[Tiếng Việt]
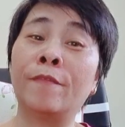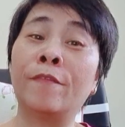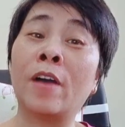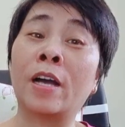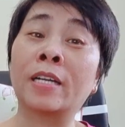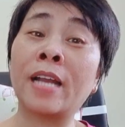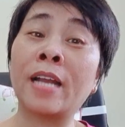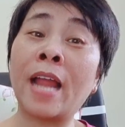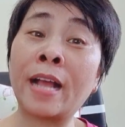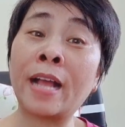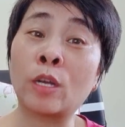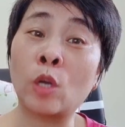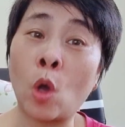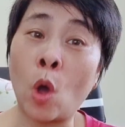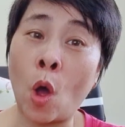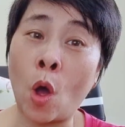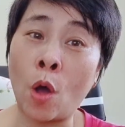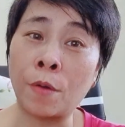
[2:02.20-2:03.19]
vẫn đang
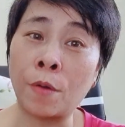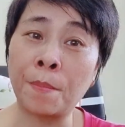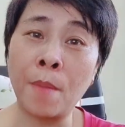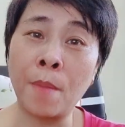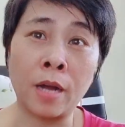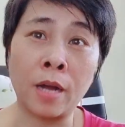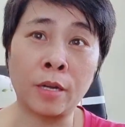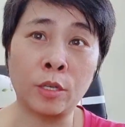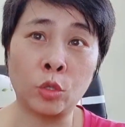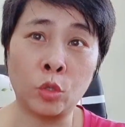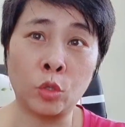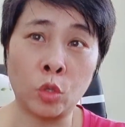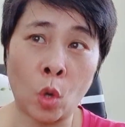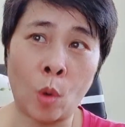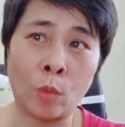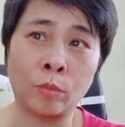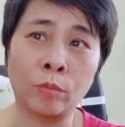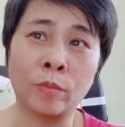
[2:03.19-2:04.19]
còn bận
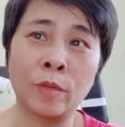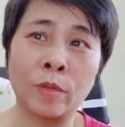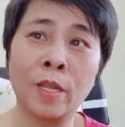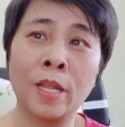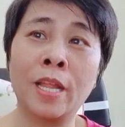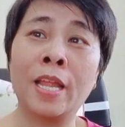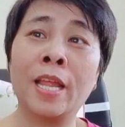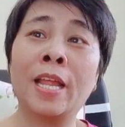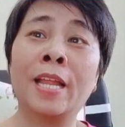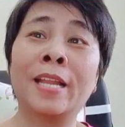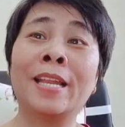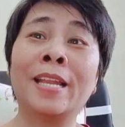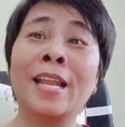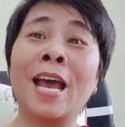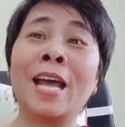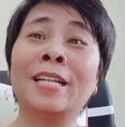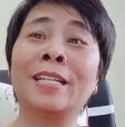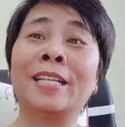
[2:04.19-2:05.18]
rộn
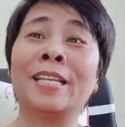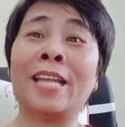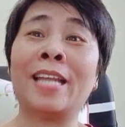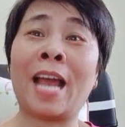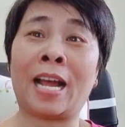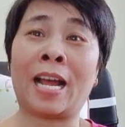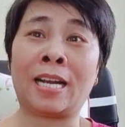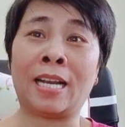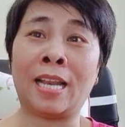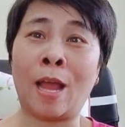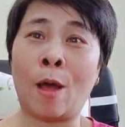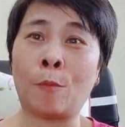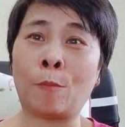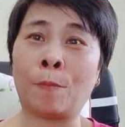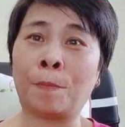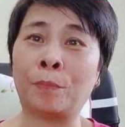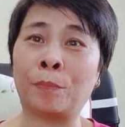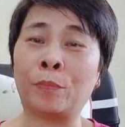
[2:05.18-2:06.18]
nên dặn
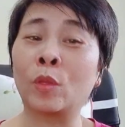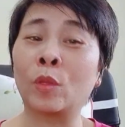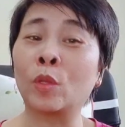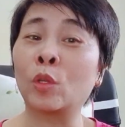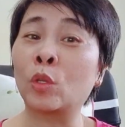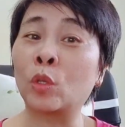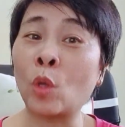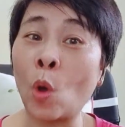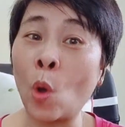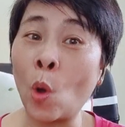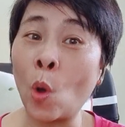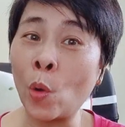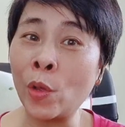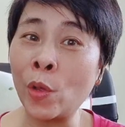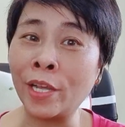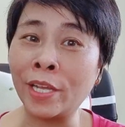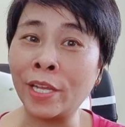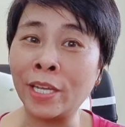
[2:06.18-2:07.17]
lòng
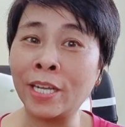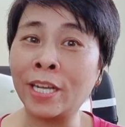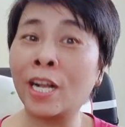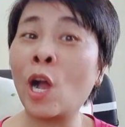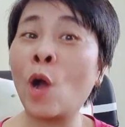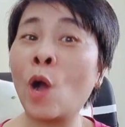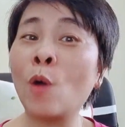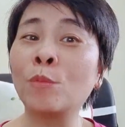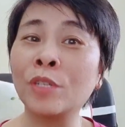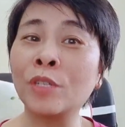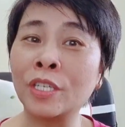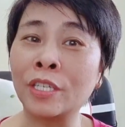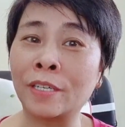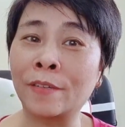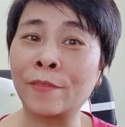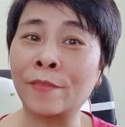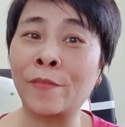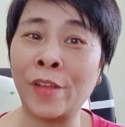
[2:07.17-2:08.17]
thôi không
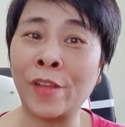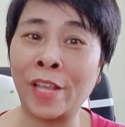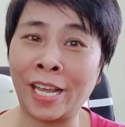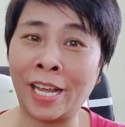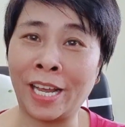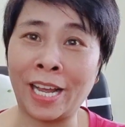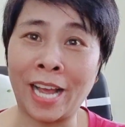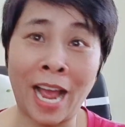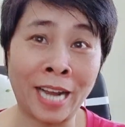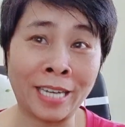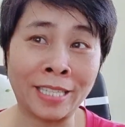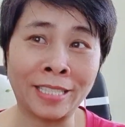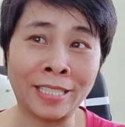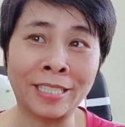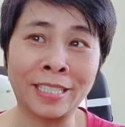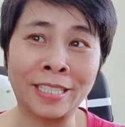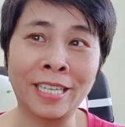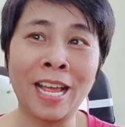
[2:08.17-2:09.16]
được phiền
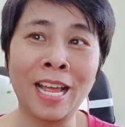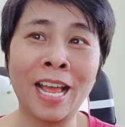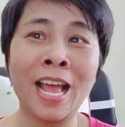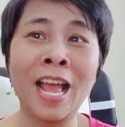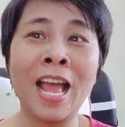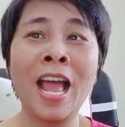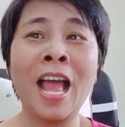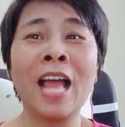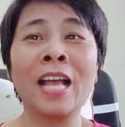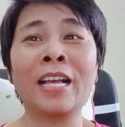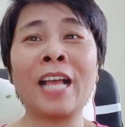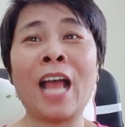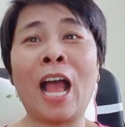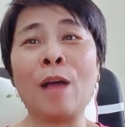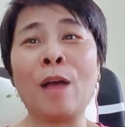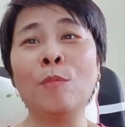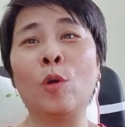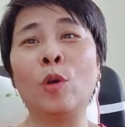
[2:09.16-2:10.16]
anh
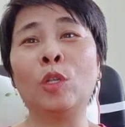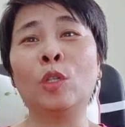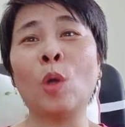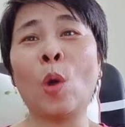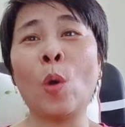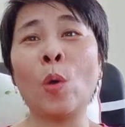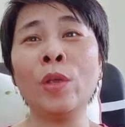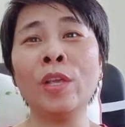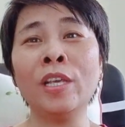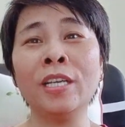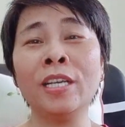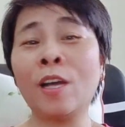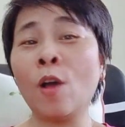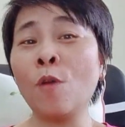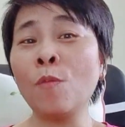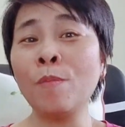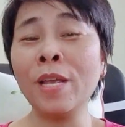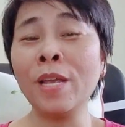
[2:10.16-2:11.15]
cả buổi tối
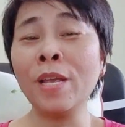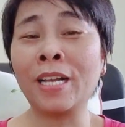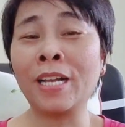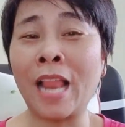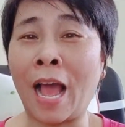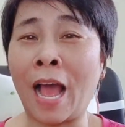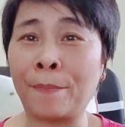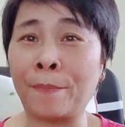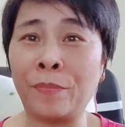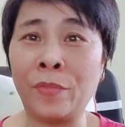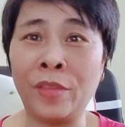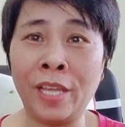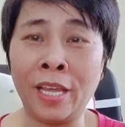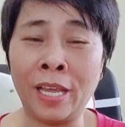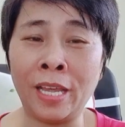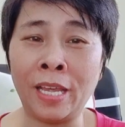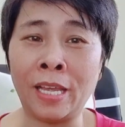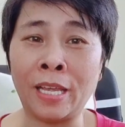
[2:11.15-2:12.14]
không biết làm
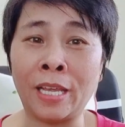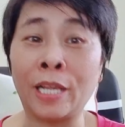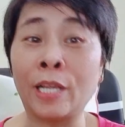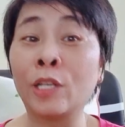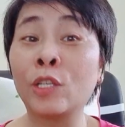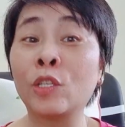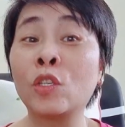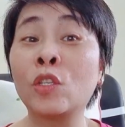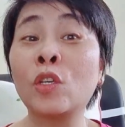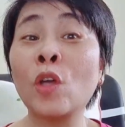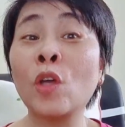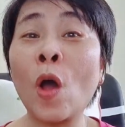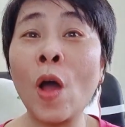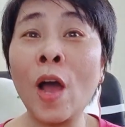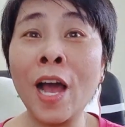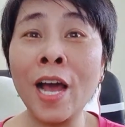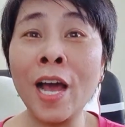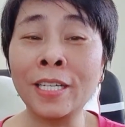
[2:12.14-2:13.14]
gì
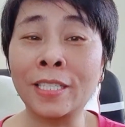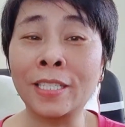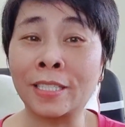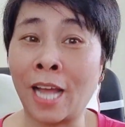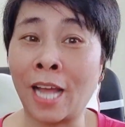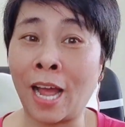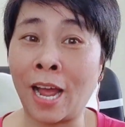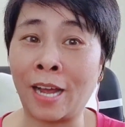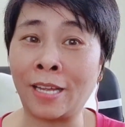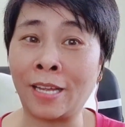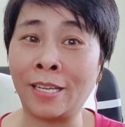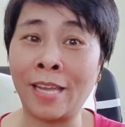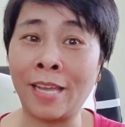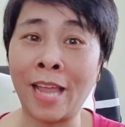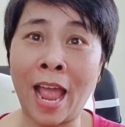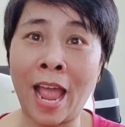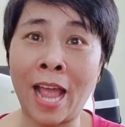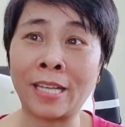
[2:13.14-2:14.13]
cho hết thời
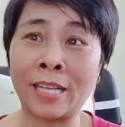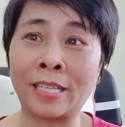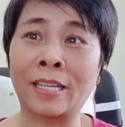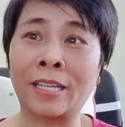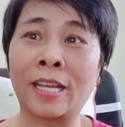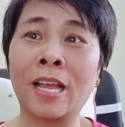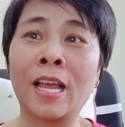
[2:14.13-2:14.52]
gian